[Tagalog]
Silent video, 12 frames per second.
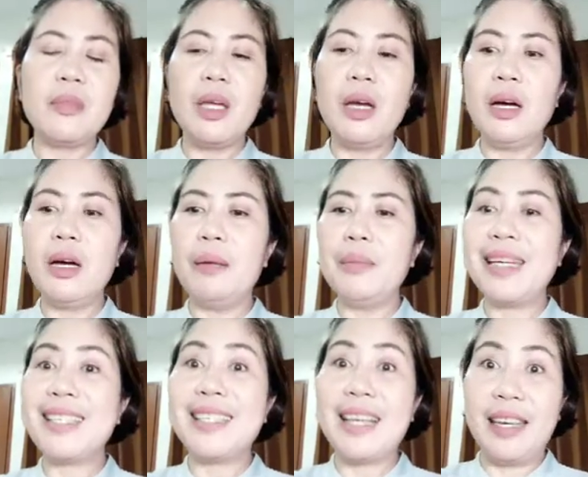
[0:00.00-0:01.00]
um,
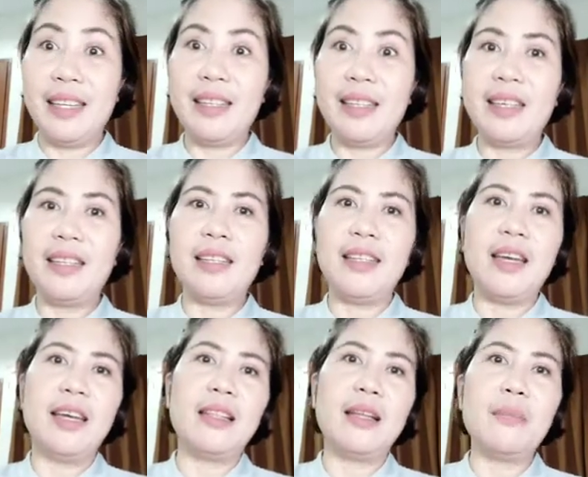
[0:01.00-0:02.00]
excited
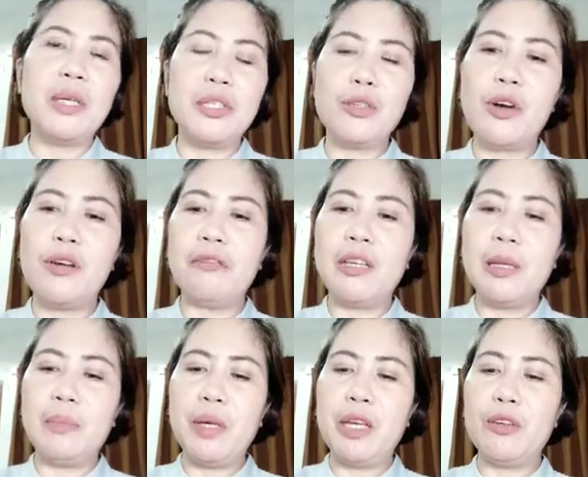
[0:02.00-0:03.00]
and na-miss ko ang
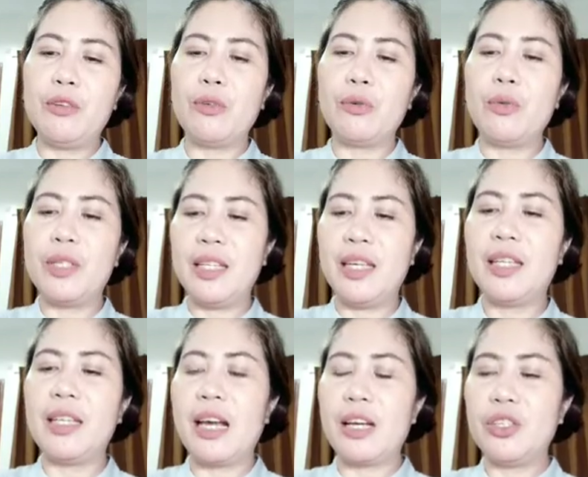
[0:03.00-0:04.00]
Filipino
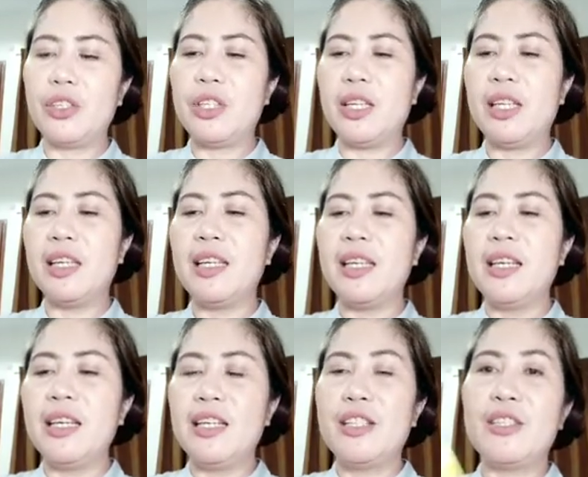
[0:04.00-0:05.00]
cuisine actually.
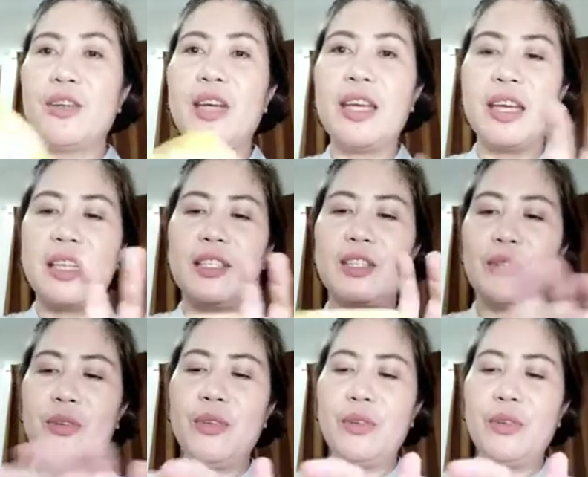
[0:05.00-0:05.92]
So, ayan. So,